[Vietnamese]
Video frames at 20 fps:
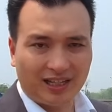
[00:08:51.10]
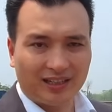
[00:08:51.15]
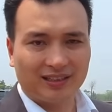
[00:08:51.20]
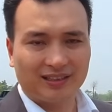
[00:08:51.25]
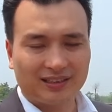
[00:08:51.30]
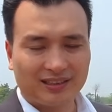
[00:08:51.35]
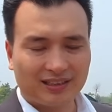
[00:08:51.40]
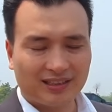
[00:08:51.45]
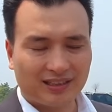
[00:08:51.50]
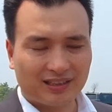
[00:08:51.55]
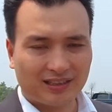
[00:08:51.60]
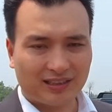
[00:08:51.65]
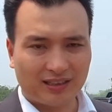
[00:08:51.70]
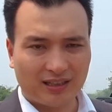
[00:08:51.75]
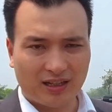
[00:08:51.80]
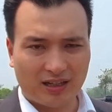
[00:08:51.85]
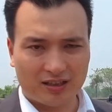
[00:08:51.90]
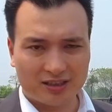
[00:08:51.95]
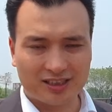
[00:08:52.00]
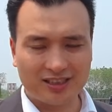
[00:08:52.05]
triển
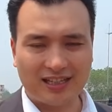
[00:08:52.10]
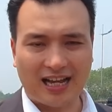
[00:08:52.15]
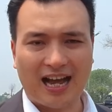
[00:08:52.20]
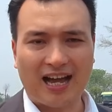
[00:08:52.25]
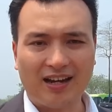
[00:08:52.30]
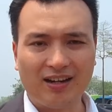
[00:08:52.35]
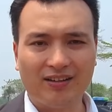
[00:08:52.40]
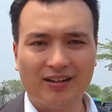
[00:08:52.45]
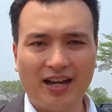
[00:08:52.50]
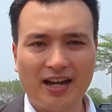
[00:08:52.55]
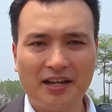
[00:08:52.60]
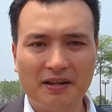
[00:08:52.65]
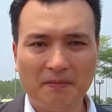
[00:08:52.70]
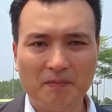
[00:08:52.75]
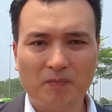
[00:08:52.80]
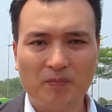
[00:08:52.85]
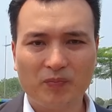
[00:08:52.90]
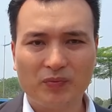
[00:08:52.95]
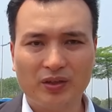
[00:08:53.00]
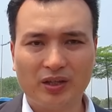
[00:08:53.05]
uh, dự án ở đây
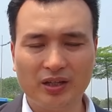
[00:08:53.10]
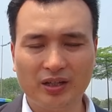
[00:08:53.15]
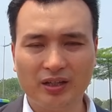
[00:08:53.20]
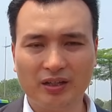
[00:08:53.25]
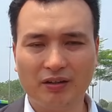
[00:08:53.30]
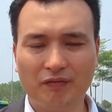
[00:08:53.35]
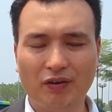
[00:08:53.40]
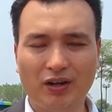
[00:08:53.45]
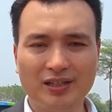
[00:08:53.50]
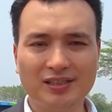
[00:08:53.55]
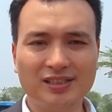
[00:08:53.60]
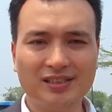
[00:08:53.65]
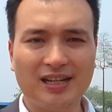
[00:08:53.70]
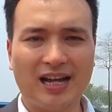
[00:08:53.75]
thì với